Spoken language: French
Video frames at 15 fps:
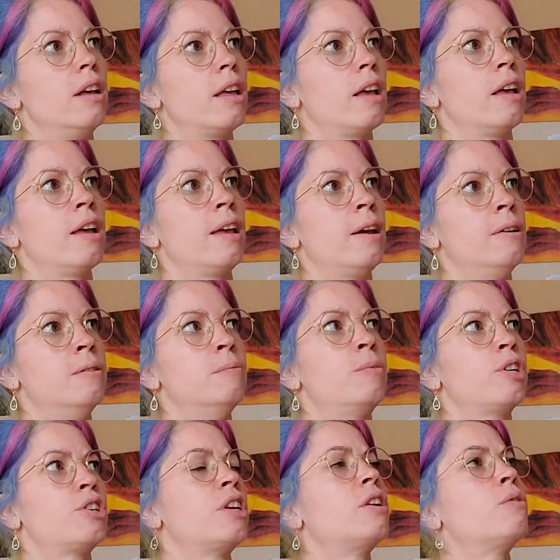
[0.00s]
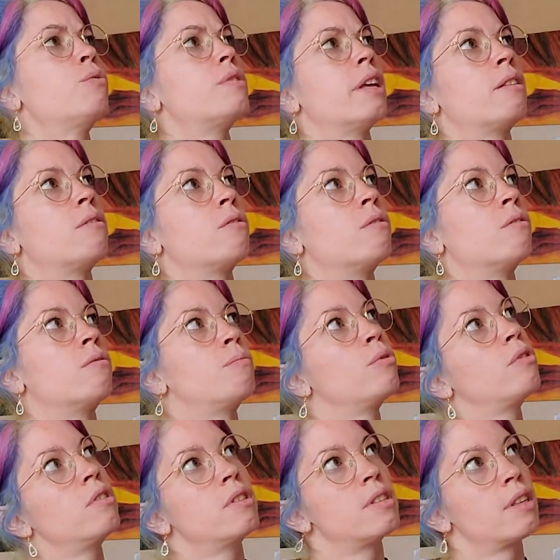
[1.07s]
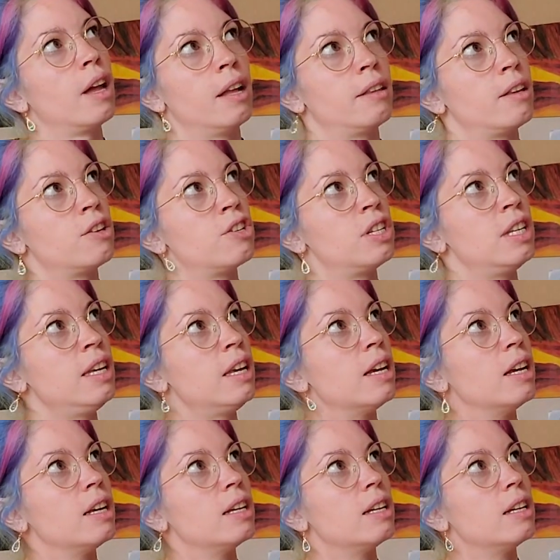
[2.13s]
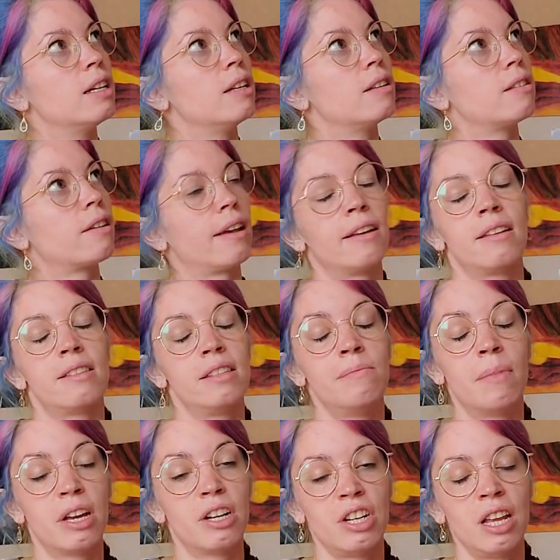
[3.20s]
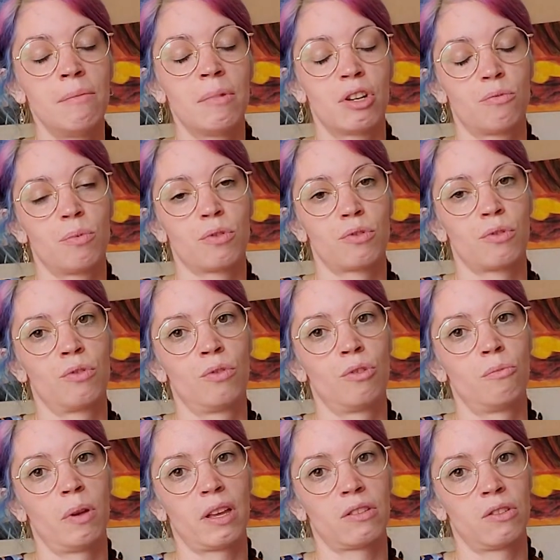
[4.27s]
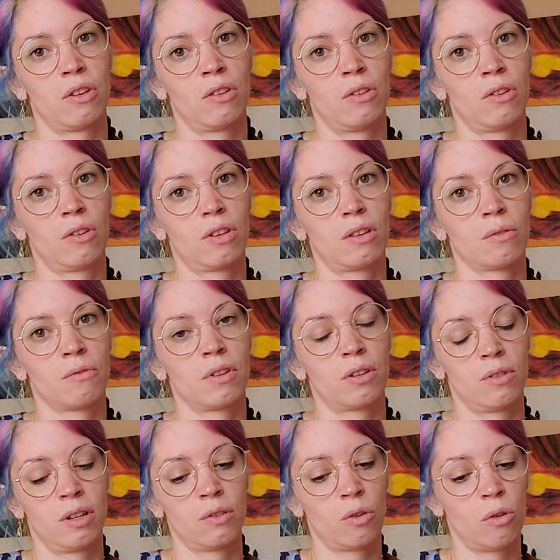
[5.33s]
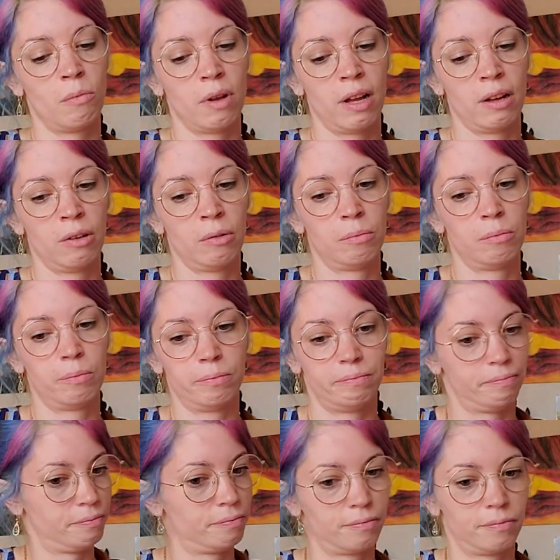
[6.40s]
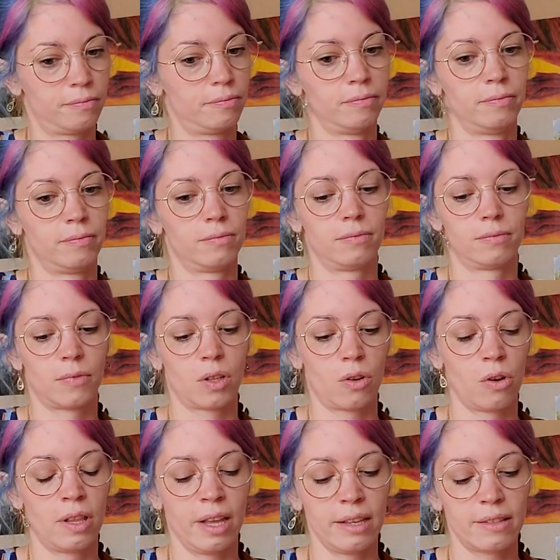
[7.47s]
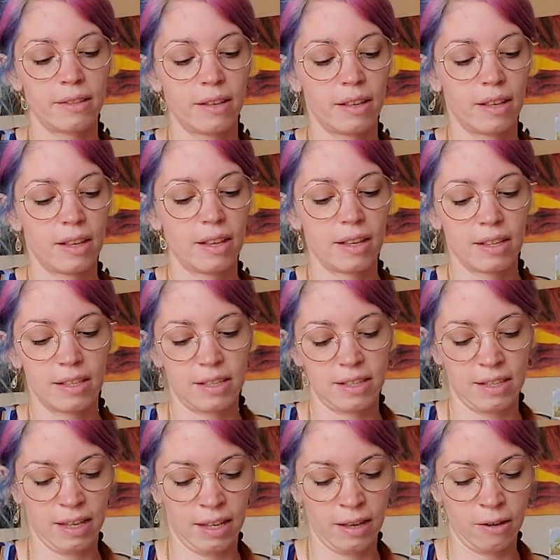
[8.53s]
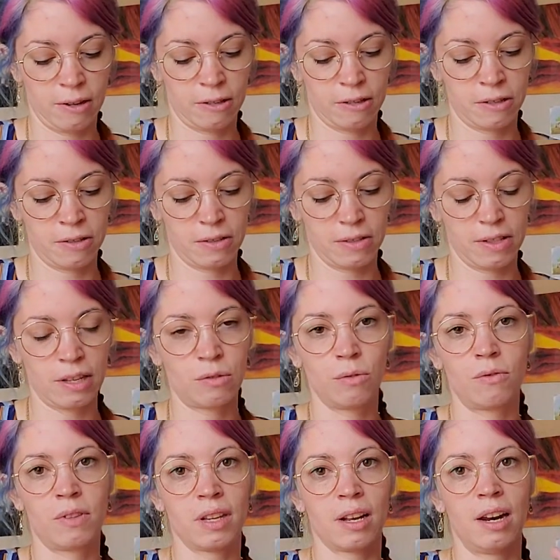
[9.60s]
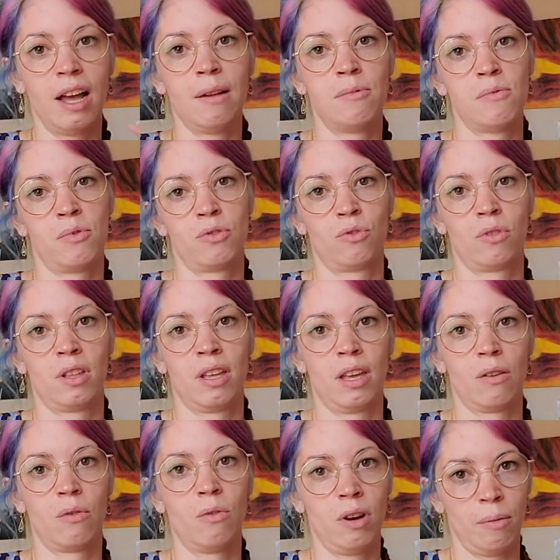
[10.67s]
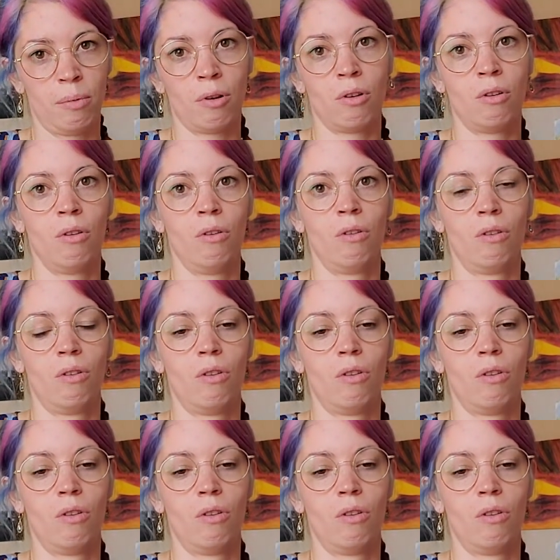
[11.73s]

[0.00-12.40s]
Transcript: Et euh, moi, j'ai eu cette petite stratégie très imagée, mais je pense que d'autres personnes qui ont vécu des traumas connaissent. ces souvenirs-là, à un moment donné, on les prend